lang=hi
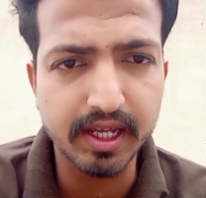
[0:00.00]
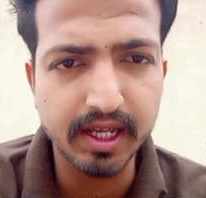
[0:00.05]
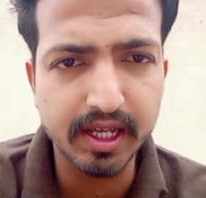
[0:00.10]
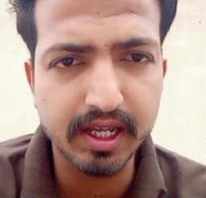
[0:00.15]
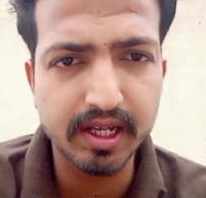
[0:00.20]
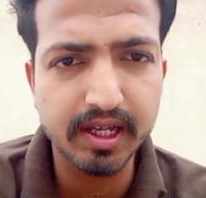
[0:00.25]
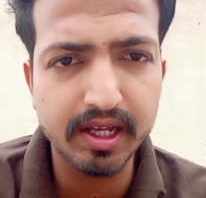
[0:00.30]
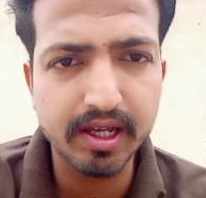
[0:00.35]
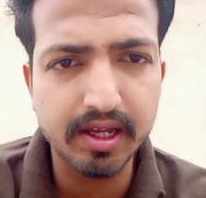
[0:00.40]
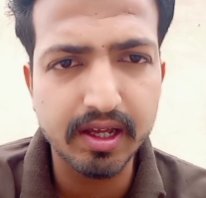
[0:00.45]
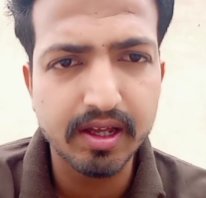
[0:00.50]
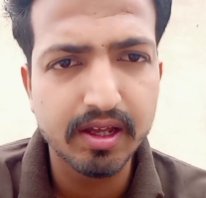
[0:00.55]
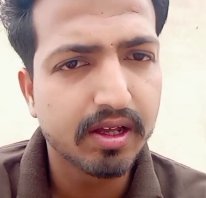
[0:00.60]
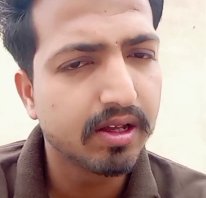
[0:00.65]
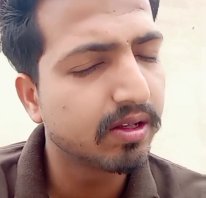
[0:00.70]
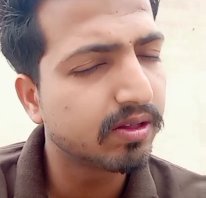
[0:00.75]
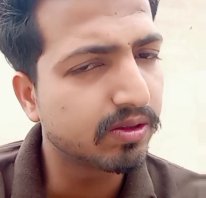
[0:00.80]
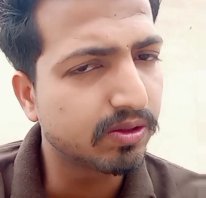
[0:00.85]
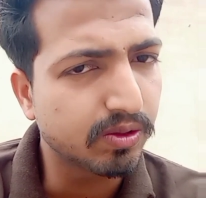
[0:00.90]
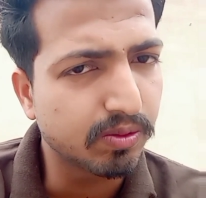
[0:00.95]
अगर
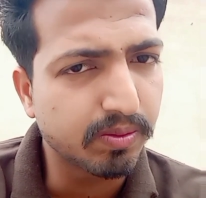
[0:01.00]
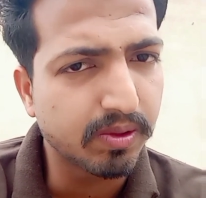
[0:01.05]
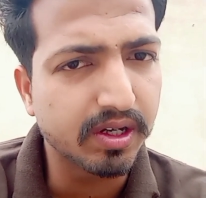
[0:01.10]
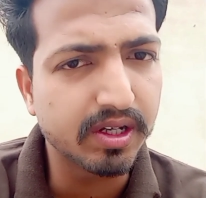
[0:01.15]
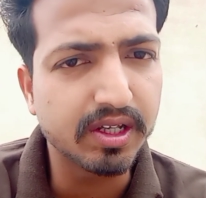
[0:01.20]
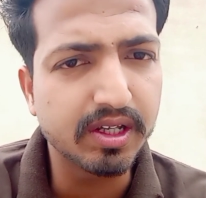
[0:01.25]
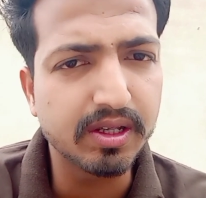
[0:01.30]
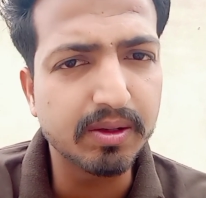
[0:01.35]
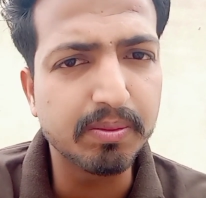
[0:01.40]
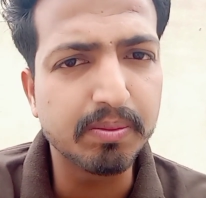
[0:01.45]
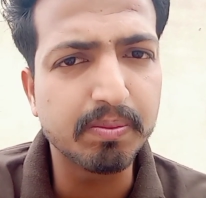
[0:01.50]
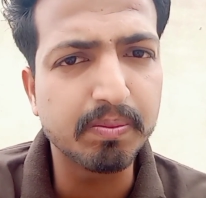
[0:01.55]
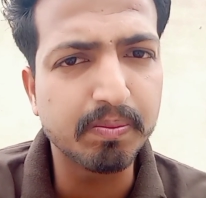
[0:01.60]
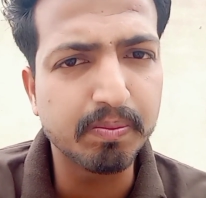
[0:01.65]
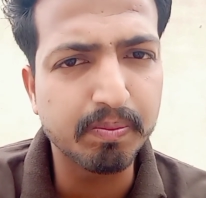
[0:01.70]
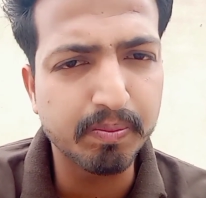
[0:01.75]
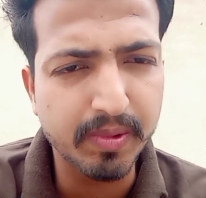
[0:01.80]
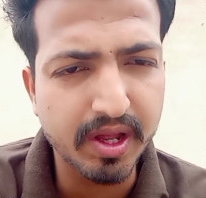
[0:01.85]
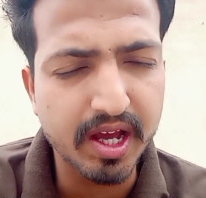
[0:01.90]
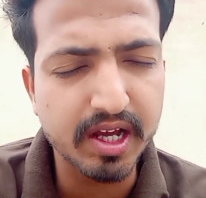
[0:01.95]
कहेंगे तो
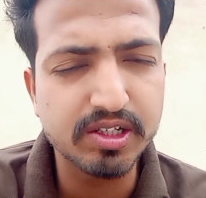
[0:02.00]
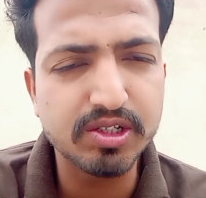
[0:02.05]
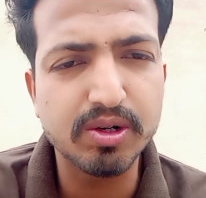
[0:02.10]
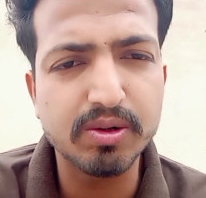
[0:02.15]
भाई